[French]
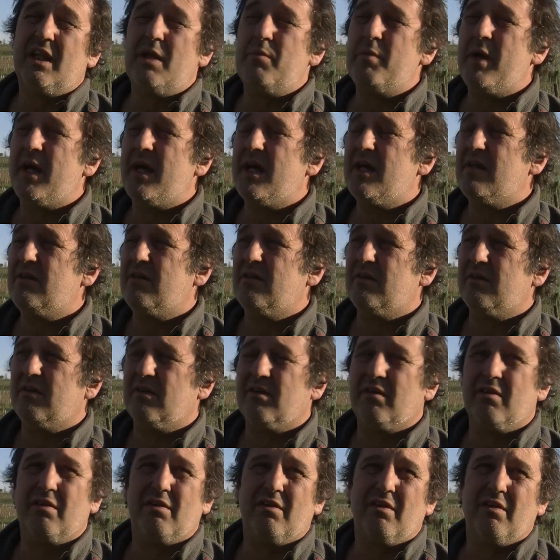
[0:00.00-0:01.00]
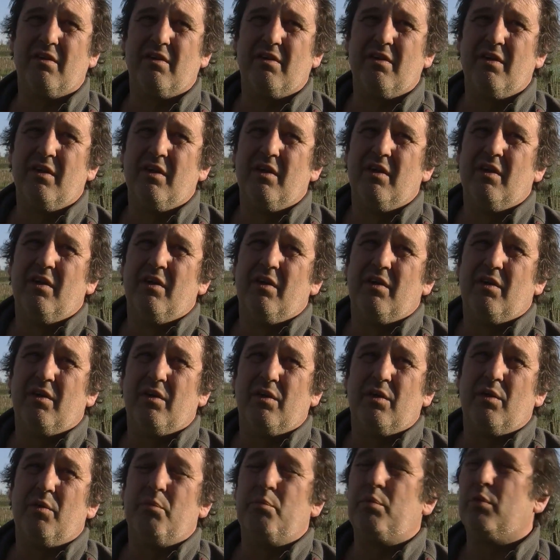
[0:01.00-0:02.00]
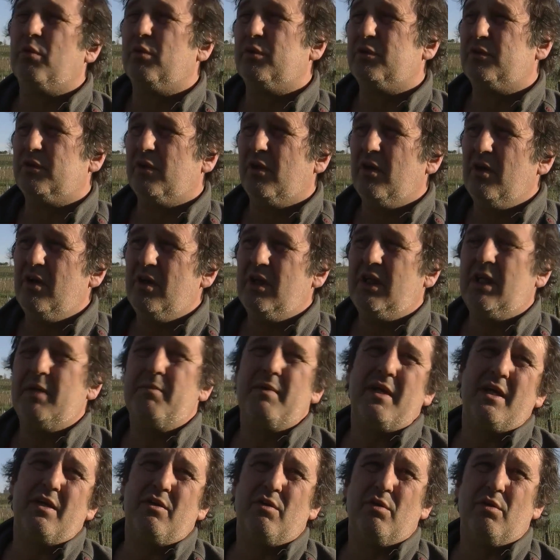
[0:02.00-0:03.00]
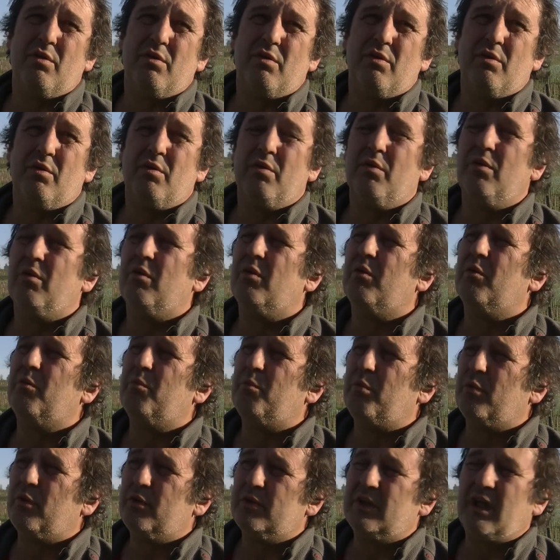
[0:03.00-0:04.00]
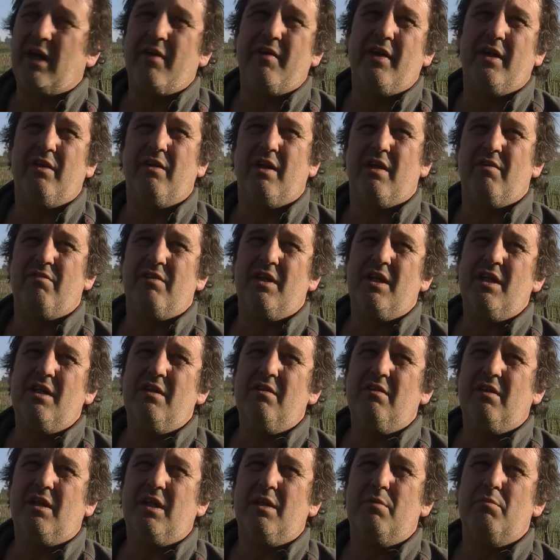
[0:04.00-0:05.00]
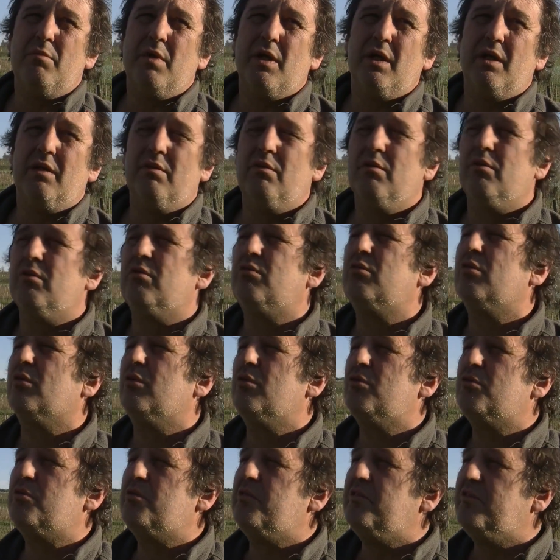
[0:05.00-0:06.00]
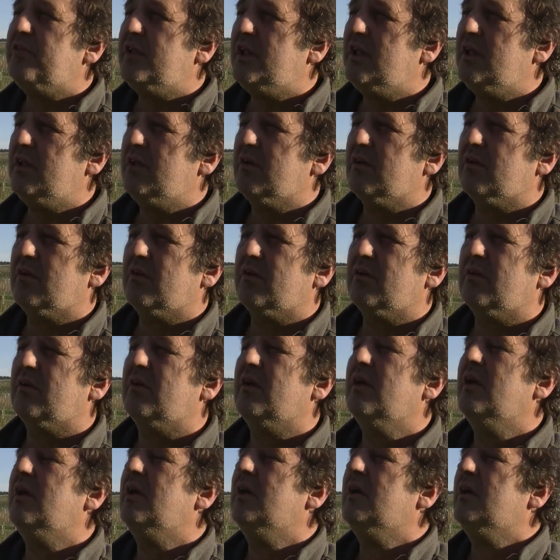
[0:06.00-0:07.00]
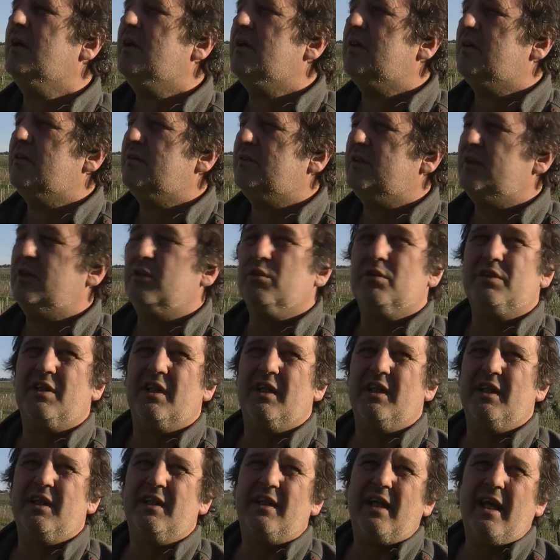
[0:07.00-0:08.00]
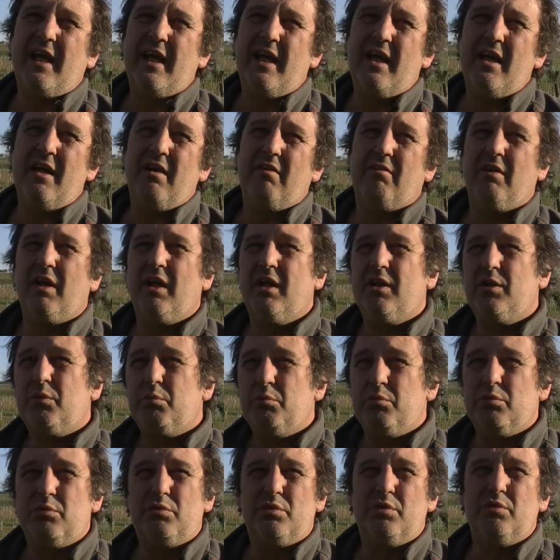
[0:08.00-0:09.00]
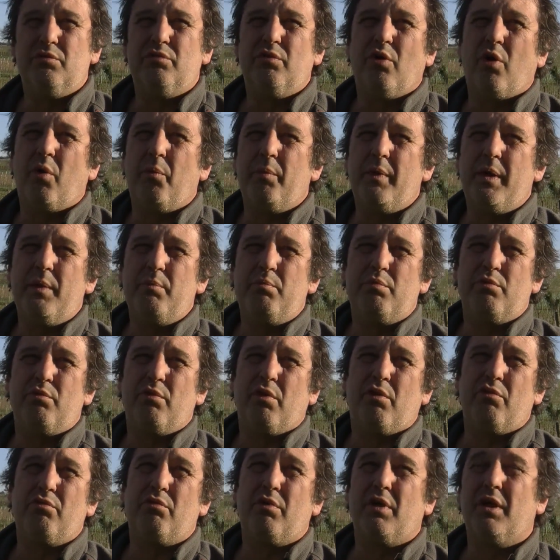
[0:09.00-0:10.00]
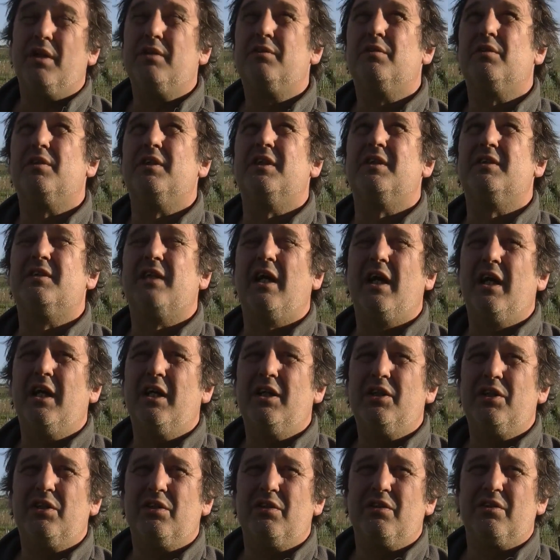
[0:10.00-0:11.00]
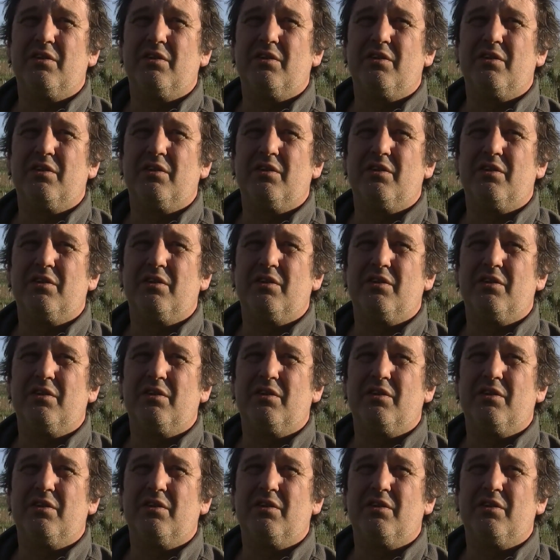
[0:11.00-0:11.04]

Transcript: m'aident euh, pour le sol, qui m'aide euh, pour le travail de la vigne, qui m'aide sur le suivi euh, phytosanitaire. Voilà, je me suis formé plusieurs fois sur des stages.